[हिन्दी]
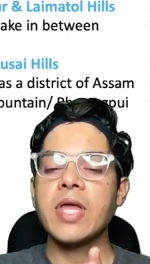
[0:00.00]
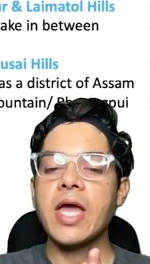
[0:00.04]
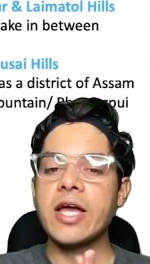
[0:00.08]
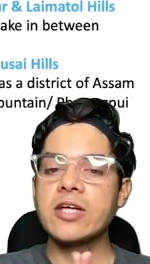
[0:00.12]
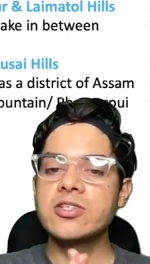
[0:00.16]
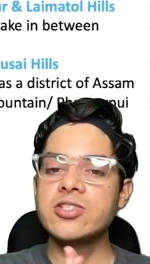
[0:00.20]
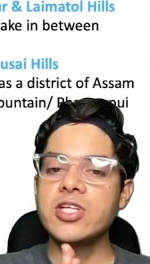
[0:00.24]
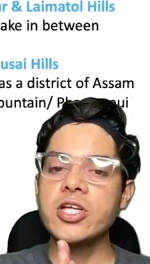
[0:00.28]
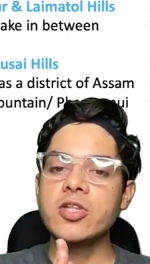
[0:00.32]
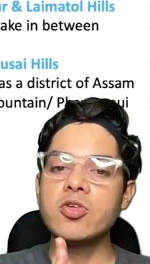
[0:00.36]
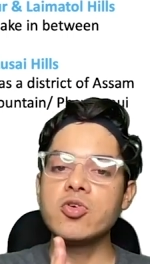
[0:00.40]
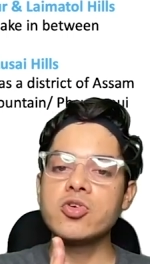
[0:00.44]

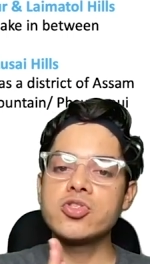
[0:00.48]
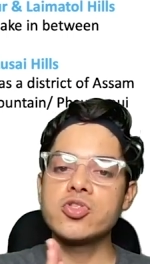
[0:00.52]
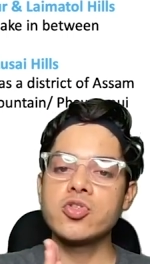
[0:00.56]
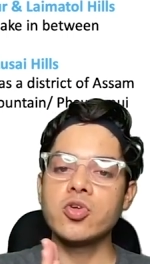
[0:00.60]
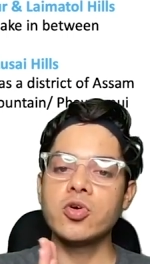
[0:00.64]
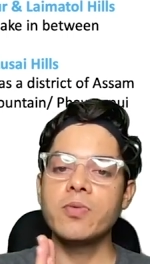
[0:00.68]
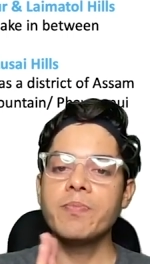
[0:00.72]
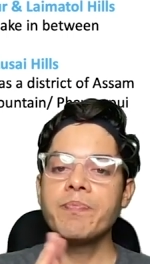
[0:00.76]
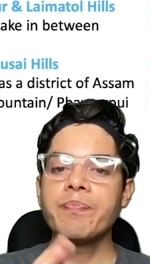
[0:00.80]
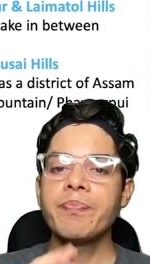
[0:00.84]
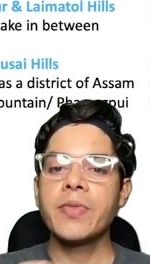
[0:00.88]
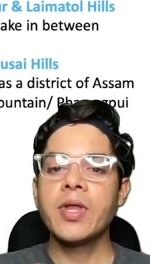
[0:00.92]
एक्चुअली
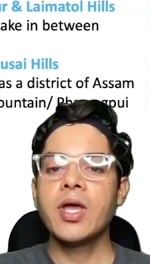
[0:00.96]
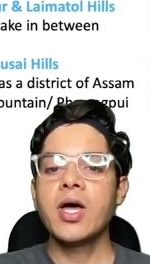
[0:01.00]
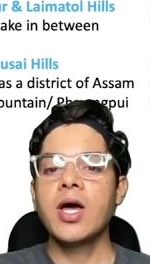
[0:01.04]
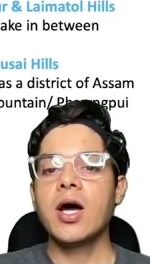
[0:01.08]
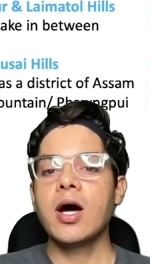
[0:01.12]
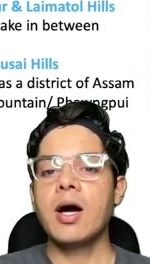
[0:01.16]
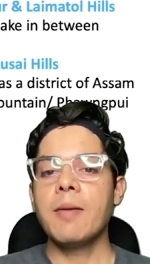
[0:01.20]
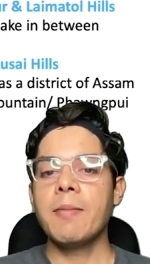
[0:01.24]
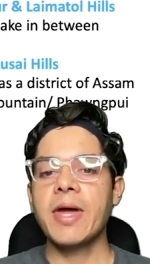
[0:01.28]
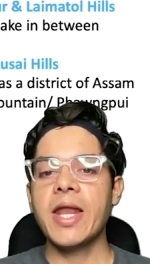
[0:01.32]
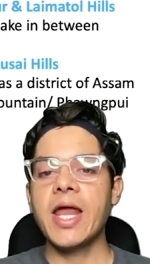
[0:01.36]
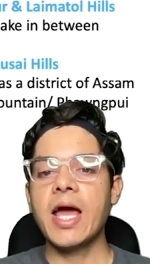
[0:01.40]

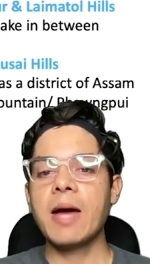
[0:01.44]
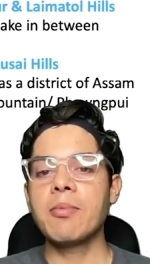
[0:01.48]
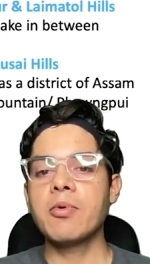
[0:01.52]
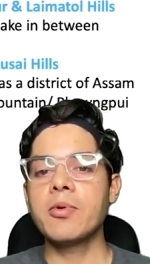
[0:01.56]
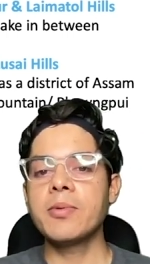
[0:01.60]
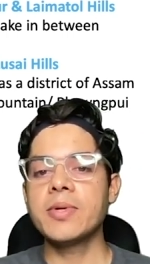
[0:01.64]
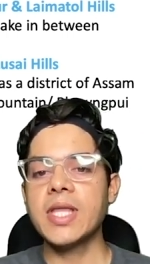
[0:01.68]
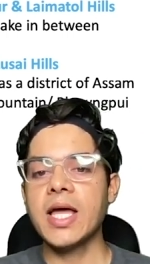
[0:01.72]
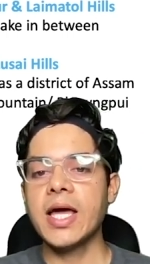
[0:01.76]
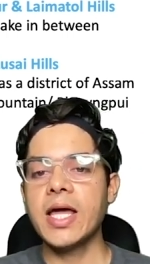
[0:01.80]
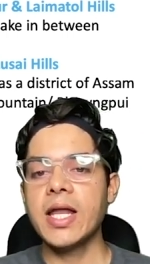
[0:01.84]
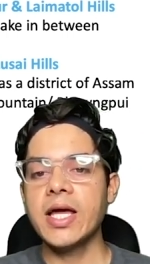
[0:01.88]
दोस्तों मैंने
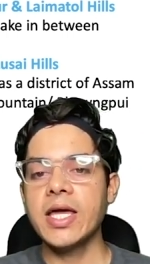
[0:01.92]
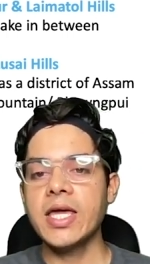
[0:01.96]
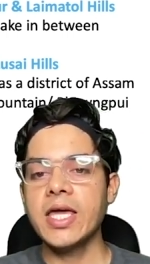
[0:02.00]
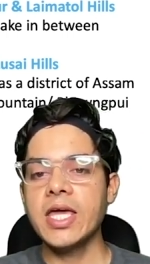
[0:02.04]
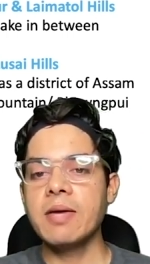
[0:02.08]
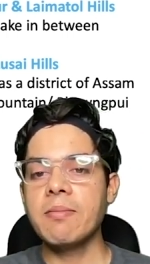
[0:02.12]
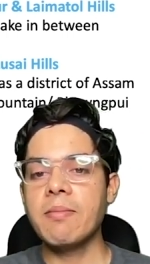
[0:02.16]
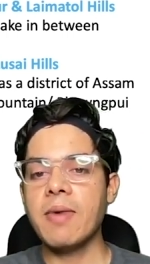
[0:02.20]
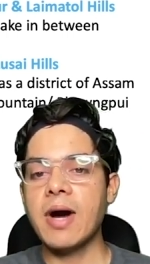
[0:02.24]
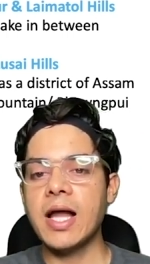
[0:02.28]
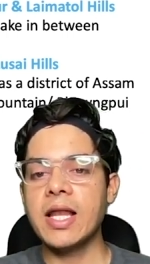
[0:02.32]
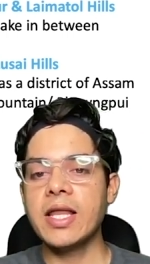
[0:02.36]
आपको बताया ना कि
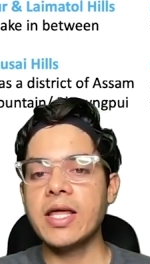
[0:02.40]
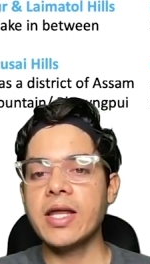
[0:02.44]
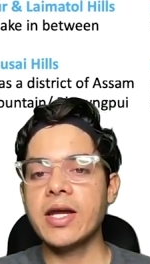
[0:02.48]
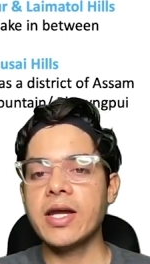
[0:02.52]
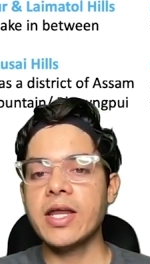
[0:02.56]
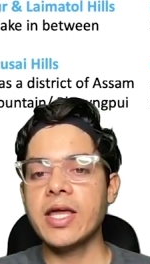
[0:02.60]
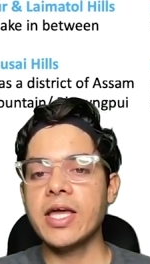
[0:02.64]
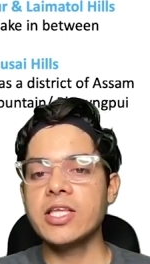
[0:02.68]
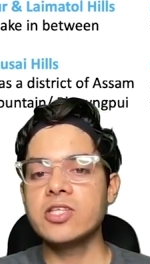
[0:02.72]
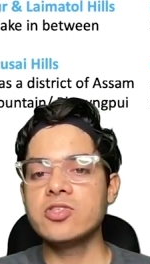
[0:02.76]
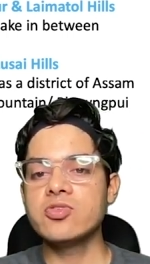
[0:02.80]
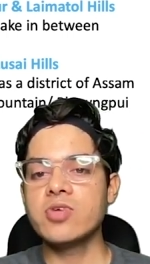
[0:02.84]
हिमालयन
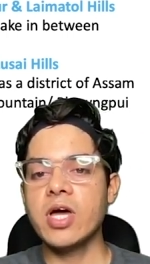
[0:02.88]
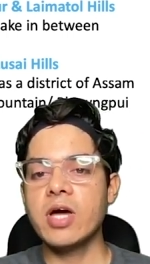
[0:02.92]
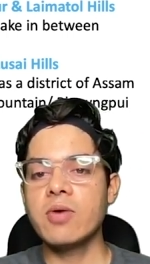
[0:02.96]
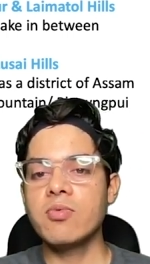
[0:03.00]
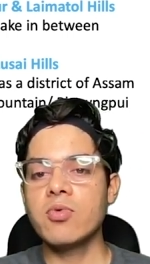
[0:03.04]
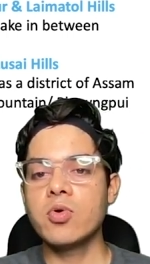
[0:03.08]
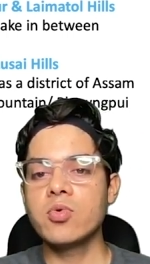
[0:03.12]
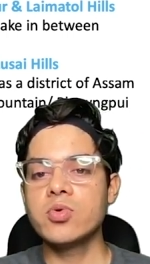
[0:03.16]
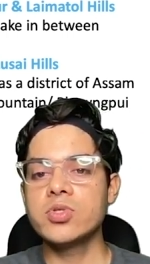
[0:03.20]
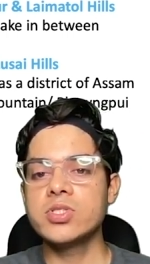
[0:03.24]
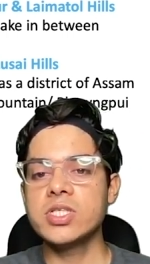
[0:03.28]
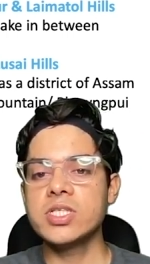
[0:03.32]
रेंज जो है
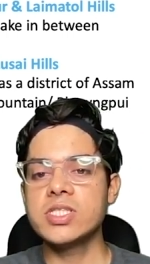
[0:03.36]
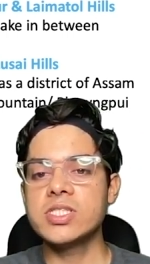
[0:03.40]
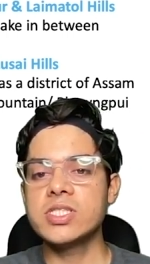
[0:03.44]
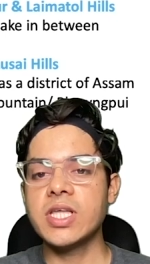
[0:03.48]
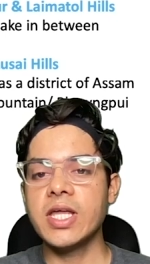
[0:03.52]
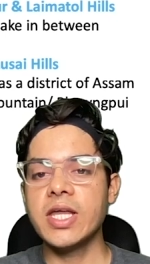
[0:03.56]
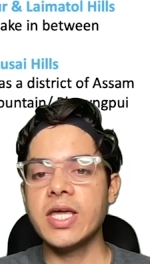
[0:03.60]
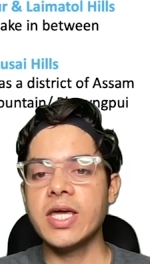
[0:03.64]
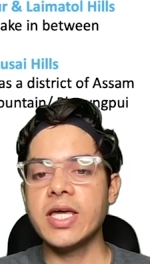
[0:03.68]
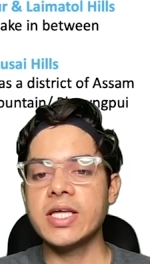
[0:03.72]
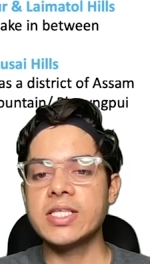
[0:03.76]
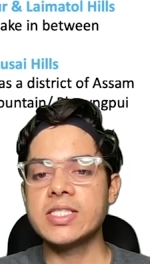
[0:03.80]
वो कुछ इस
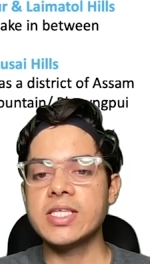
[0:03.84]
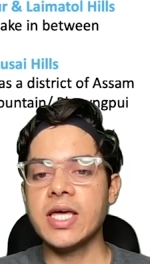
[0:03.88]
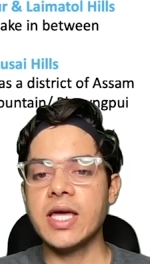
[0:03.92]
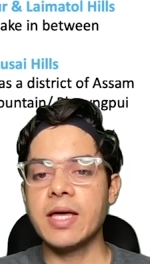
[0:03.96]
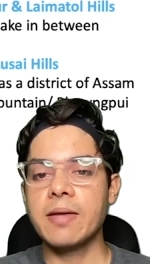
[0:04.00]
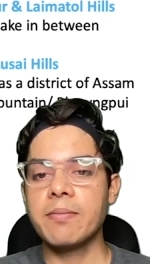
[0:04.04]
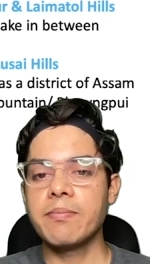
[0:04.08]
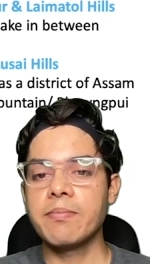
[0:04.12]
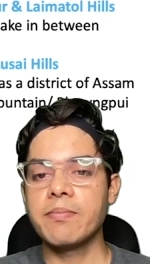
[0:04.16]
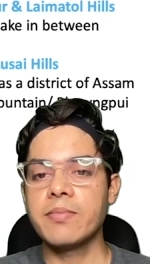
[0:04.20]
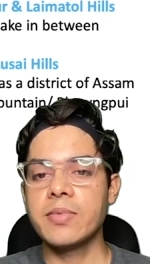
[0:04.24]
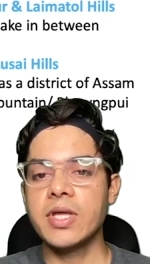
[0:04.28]
तरीके से
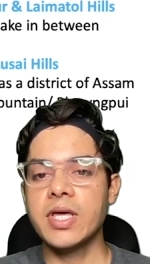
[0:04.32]
है